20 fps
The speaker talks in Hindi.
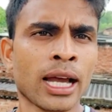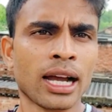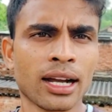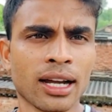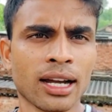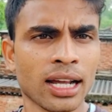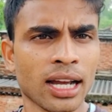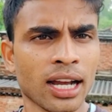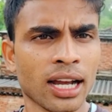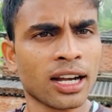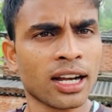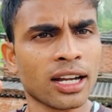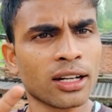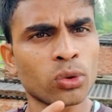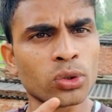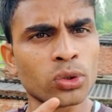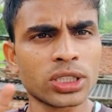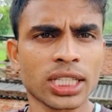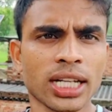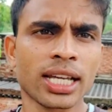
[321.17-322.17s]
अगर अगर
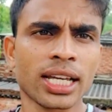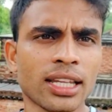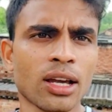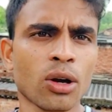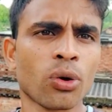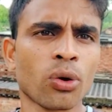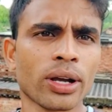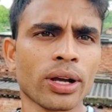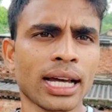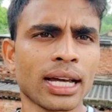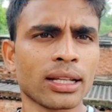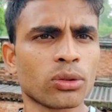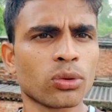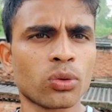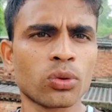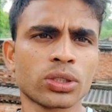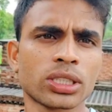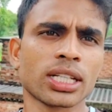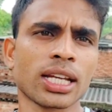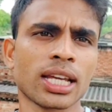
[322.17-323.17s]
कुछ नहीं देखोगे ना तो
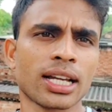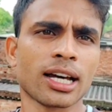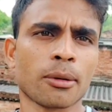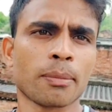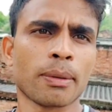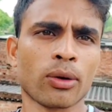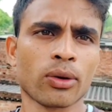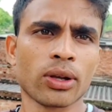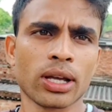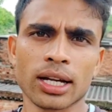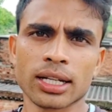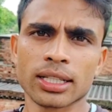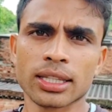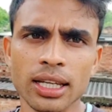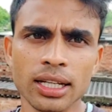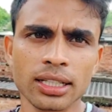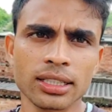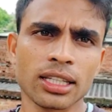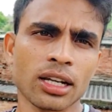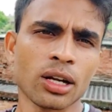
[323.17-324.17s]
कुछ नहीं कर पाओगे अगर
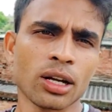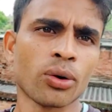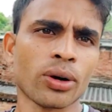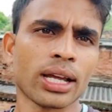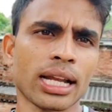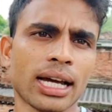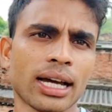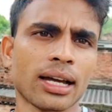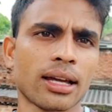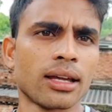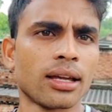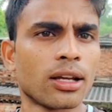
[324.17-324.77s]
देखते रहोगे ना